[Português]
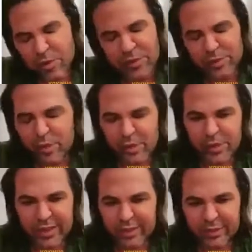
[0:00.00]
muito
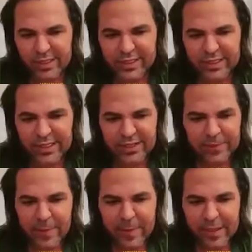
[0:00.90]
boa. Eu acho que
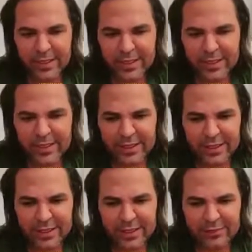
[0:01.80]

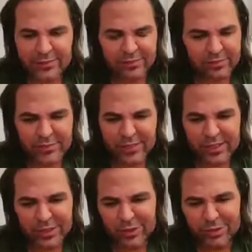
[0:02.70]
é,
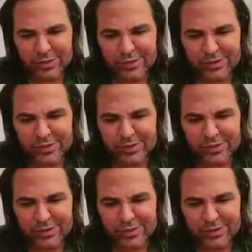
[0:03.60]
isso.